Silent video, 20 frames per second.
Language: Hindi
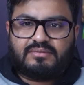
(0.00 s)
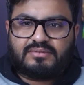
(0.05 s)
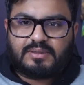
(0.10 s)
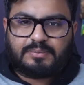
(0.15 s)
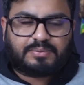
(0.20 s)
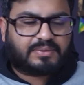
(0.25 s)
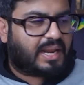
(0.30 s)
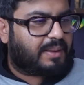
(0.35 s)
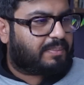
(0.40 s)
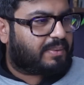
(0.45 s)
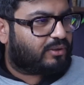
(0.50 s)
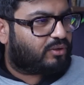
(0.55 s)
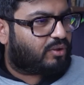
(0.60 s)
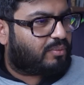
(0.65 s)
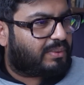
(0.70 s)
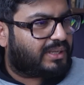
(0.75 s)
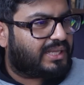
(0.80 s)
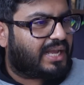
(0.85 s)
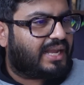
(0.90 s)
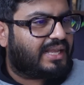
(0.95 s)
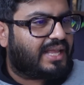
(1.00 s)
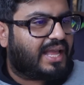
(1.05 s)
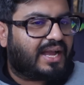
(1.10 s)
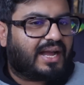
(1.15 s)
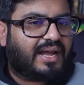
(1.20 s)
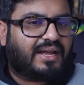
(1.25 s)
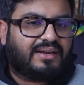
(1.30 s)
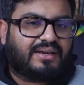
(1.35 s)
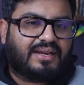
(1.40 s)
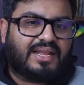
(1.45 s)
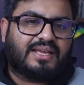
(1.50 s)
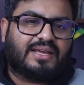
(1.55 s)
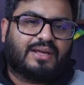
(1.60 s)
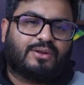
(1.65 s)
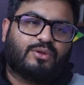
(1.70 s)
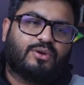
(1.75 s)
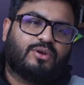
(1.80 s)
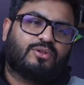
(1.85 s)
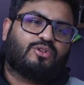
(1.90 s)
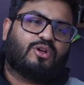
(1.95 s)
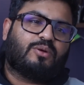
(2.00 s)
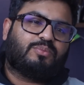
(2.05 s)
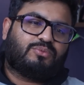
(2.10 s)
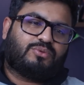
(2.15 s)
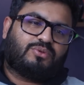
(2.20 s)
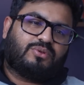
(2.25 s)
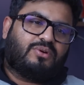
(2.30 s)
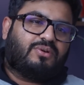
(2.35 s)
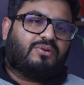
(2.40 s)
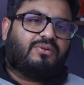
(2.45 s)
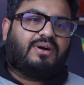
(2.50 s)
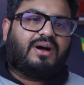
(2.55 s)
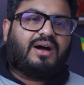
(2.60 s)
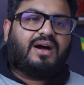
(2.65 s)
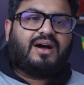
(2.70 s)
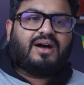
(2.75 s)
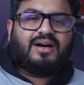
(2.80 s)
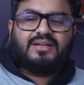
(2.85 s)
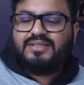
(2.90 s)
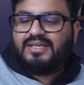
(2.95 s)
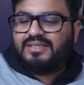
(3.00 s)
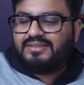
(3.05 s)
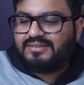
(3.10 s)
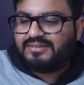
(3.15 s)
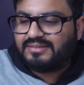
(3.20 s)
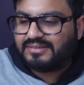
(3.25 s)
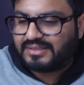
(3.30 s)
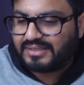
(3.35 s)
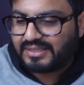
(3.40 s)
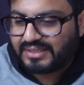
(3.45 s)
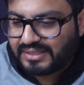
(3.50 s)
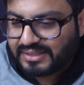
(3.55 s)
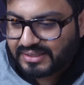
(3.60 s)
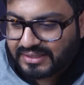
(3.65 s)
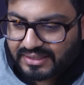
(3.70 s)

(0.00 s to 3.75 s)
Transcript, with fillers: सब्सक्राइब कर दो मजा आ जाएगा नहीं करोगे तो अब तो आदत सी